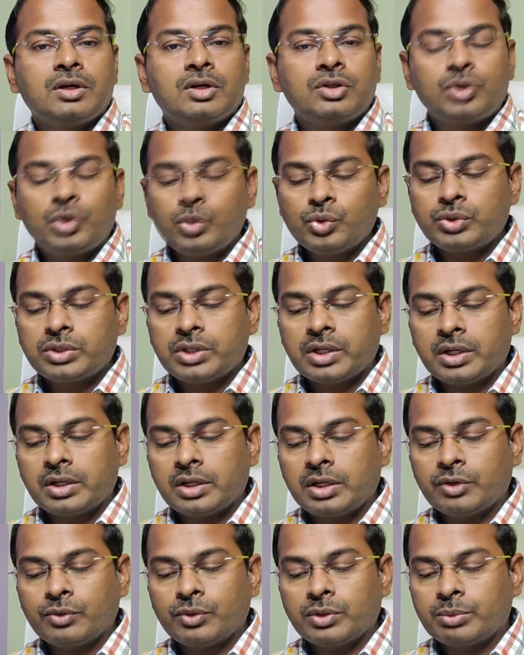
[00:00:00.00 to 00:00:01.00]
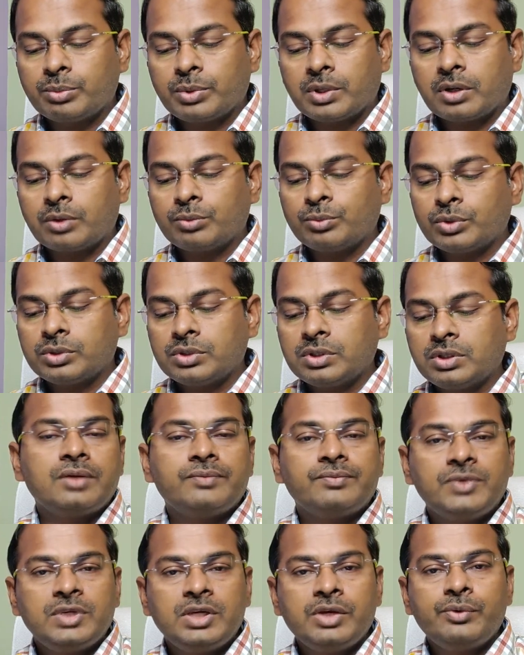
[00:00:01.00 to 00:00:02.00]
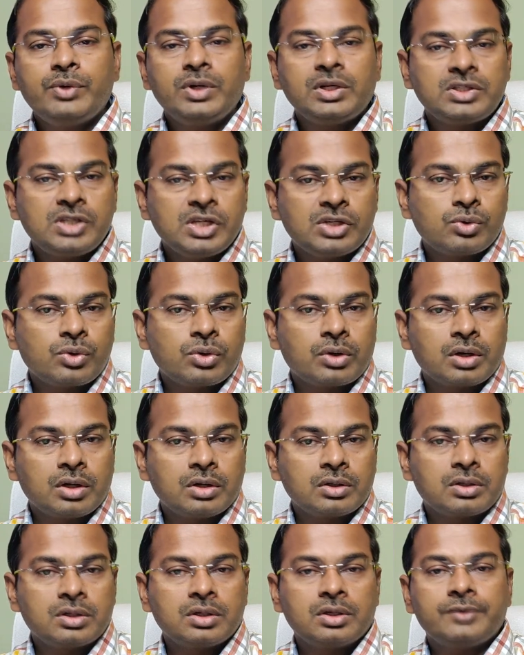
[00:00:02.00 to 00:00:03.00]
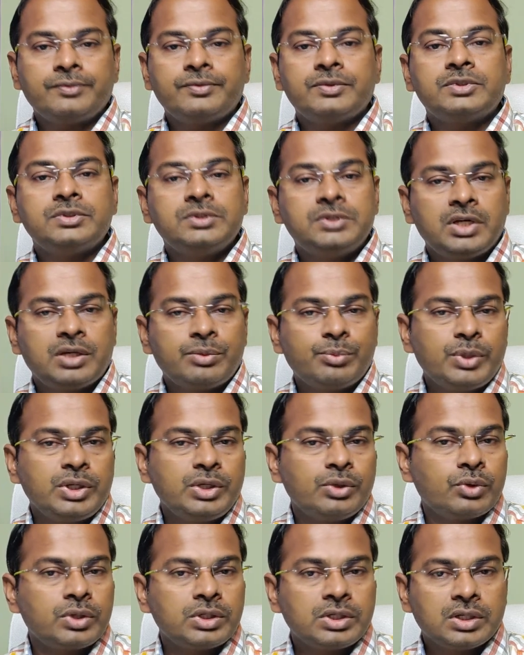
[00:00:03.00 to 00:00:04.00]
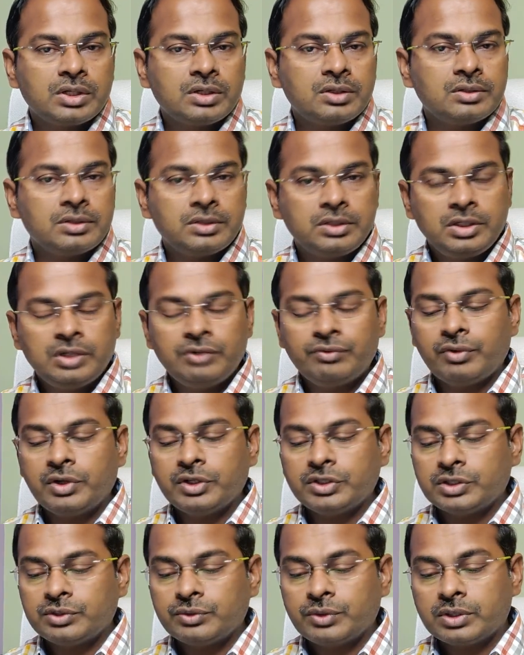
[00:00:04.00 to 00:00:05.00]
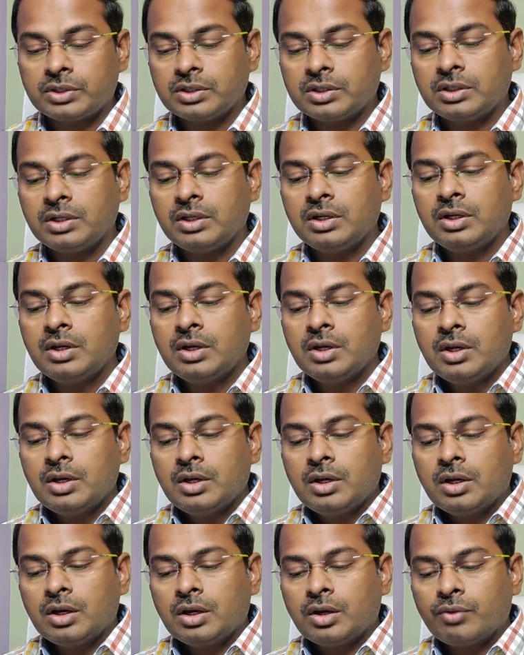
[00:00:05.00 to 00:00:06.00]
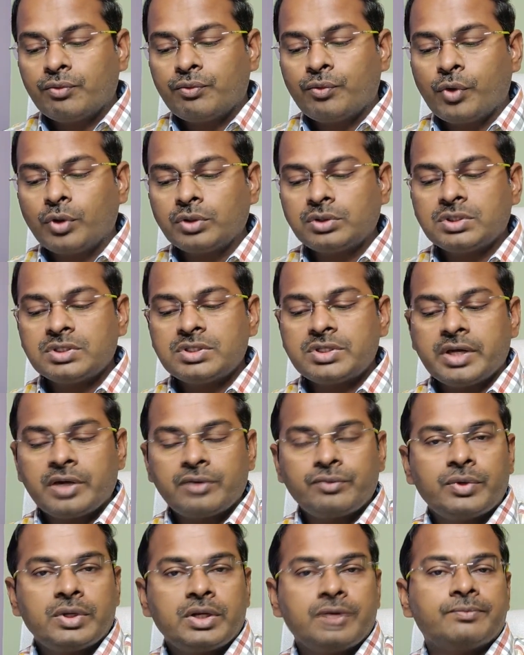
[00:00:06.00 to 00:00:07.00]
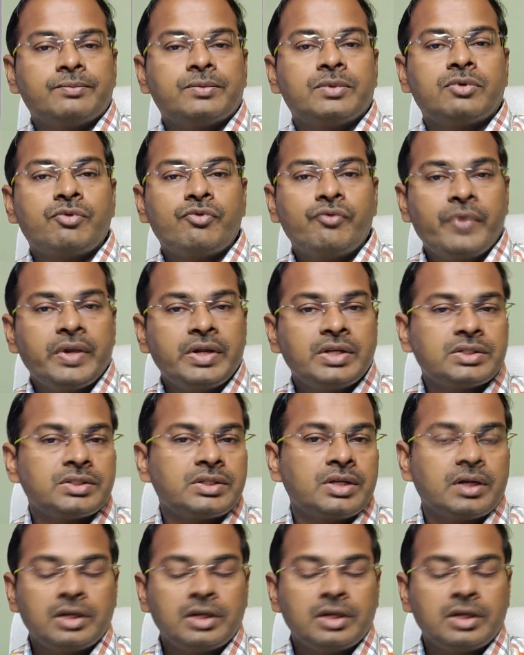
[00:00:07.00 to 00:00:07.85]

டியூஸ்டே அன்னைக்கு வந்து பார்க்கும்போது ஈவினிங் சிக்ஸ் ஓ கிளாக்கு ஜெர்மனியோடைய இன்ஃப்ளேஷன் வருது ஃபோர்த் ஜான்வரி வெனஸ்டே அன்னைக்கு